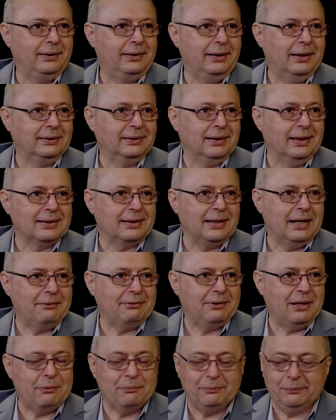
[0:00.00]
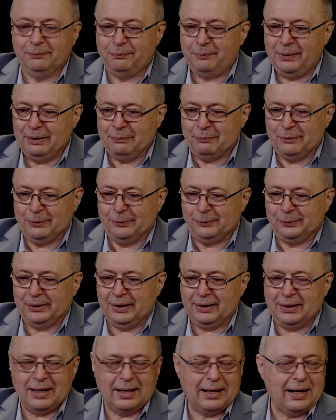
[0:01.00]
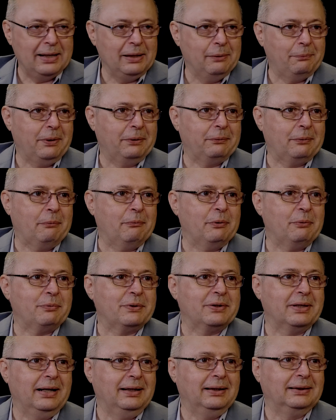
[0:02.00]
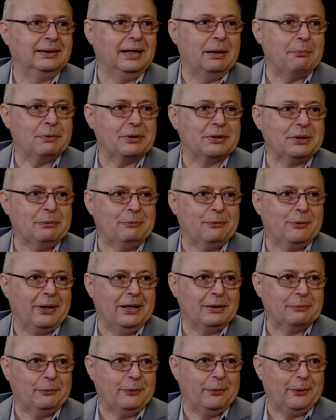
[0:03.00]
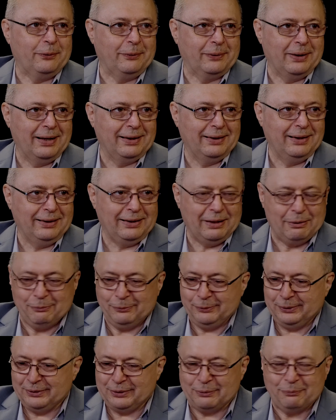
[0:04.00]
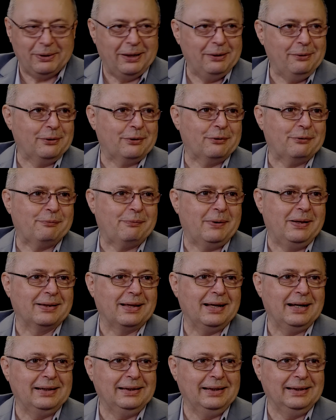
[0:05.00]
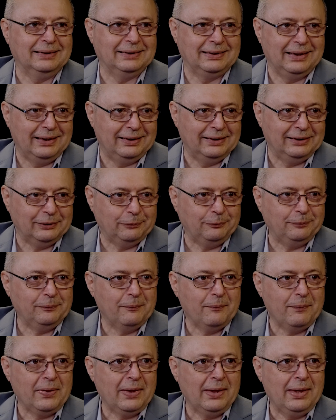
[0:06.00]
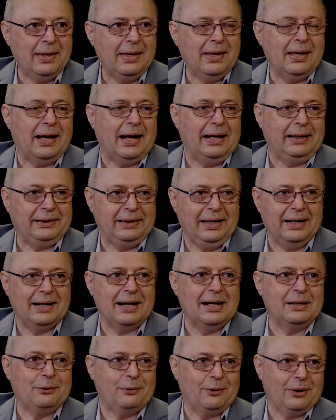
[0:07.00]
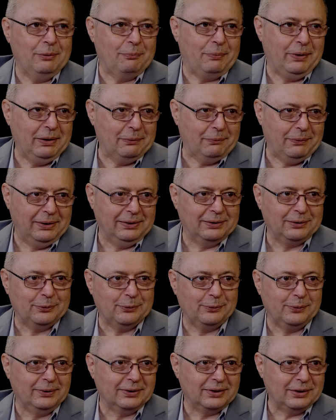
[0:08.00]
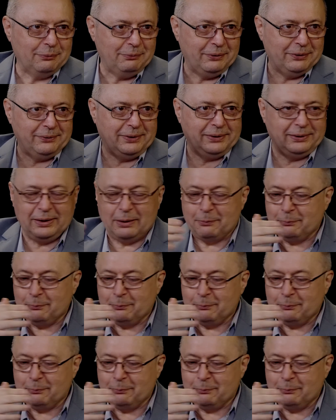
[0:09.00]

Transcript: тех состав там прибыл уже, как они потом написали, к шапошному разбору, когда там уже самолетов в полках не осталось. А те, которые прибыли с Дугласами, вот